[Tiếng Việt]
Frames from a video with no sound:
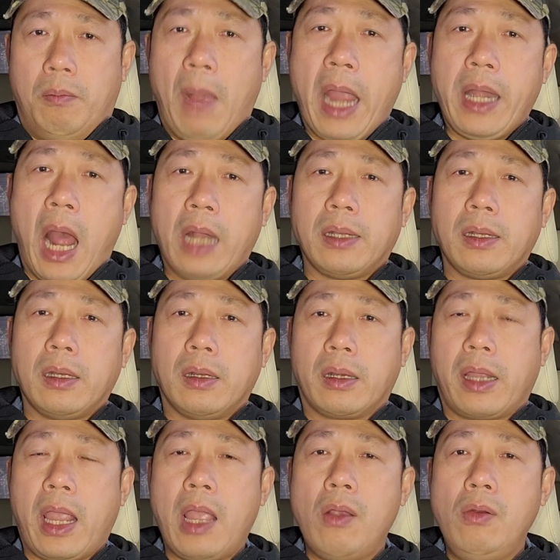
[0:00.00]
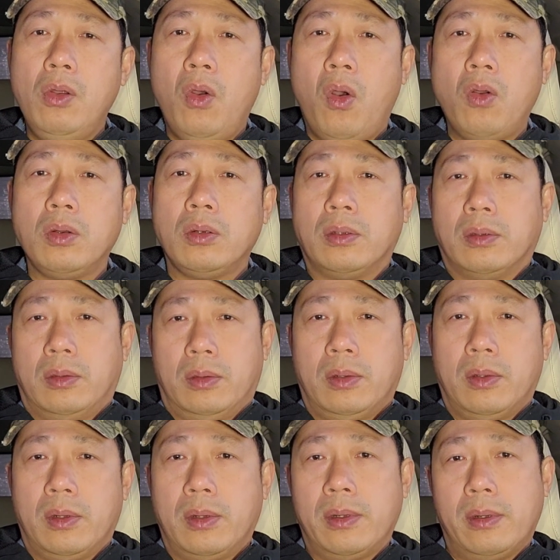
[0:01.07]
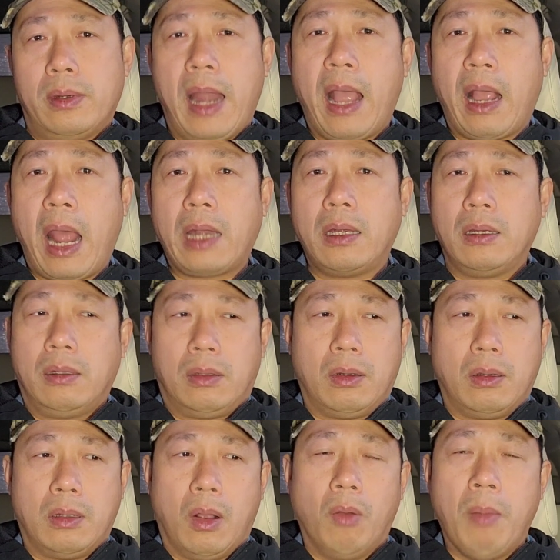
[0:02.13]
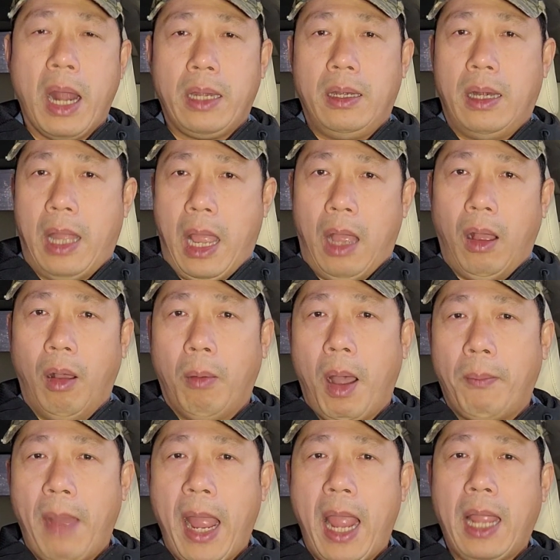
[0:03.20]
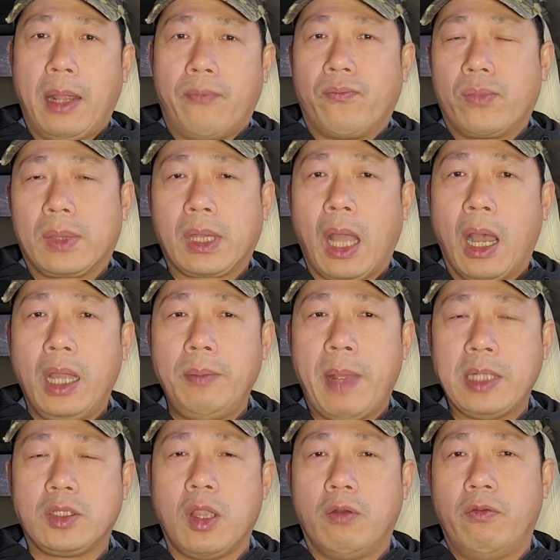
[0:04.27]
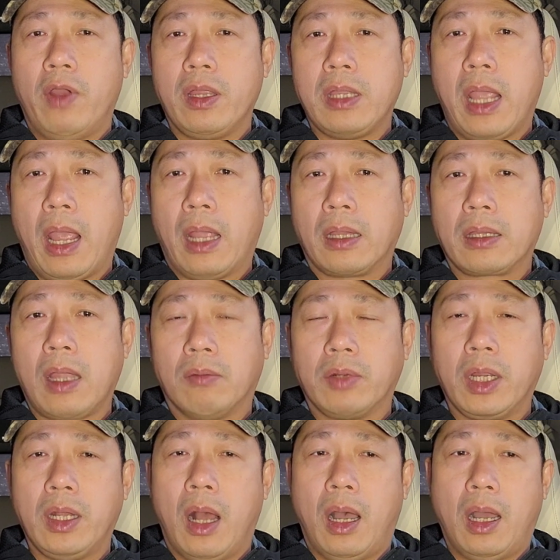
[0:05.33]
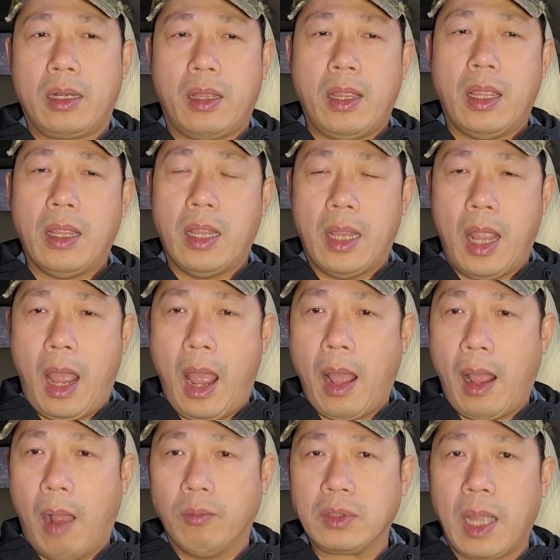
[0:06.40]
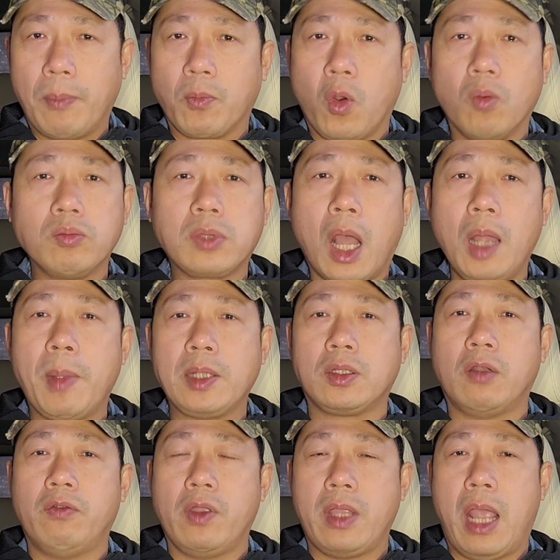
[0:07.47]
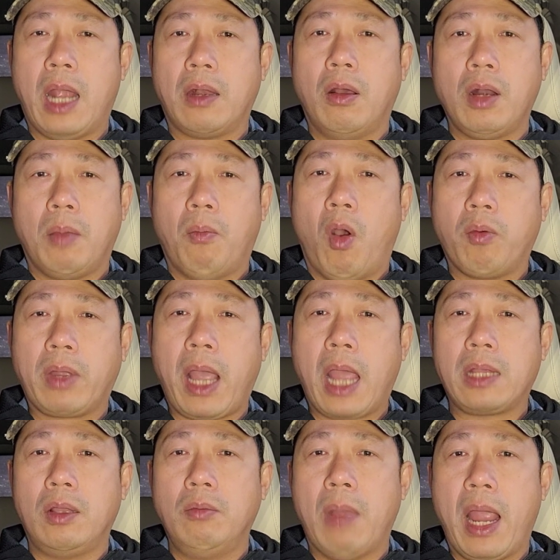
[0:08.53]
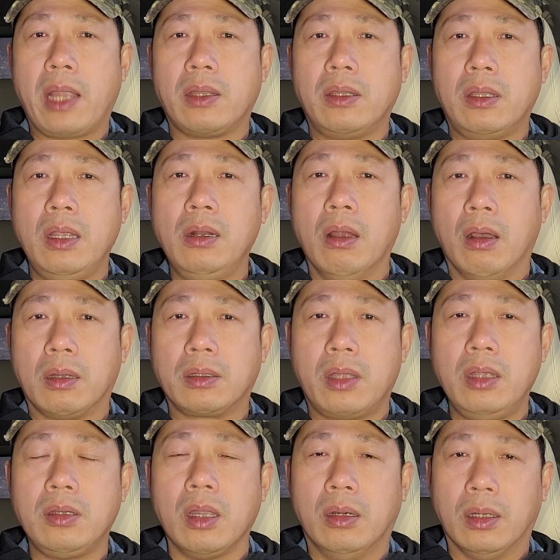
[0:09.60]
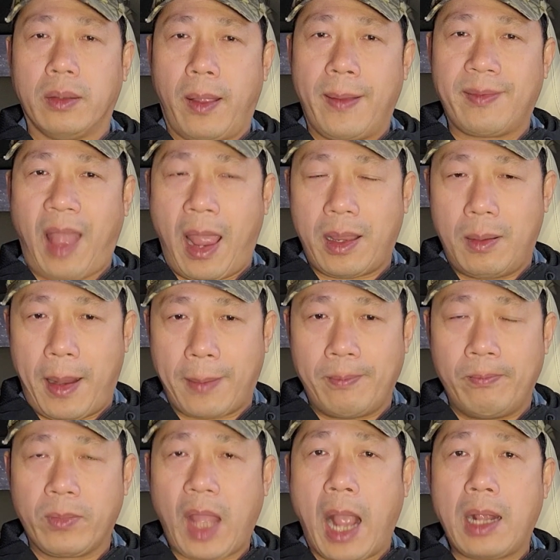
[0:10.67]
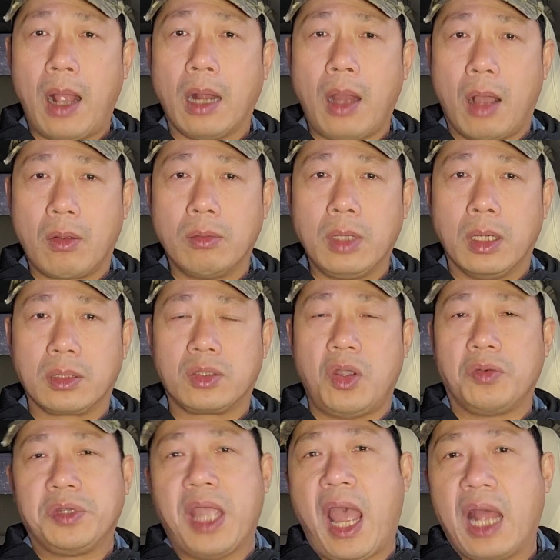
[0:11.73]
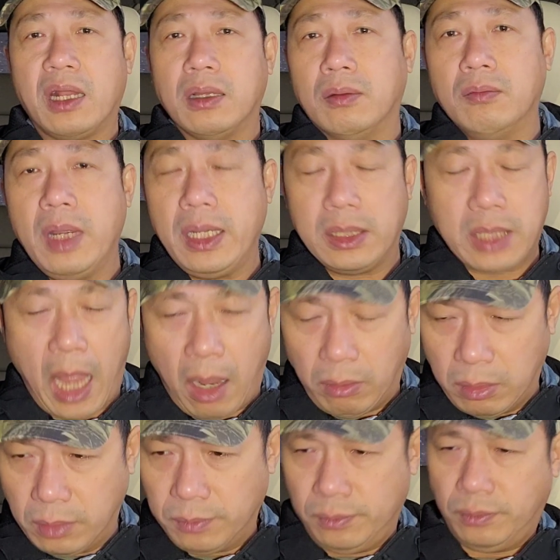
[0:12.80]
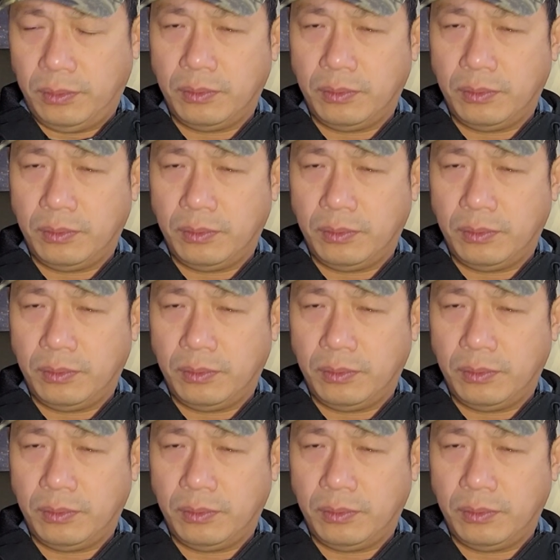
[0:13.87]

Biden kéo luôn đàn anh của mình là Obama tới Pennsylvania. Trong khi đó thì à, ông Trump cũng tới Pennsylvania. Đó là một cái tiểu bang chiến lược, chiến trường hiện tại các bạn. Thắng ở đó cũng được, chốt già thì không biết làm sao nữa.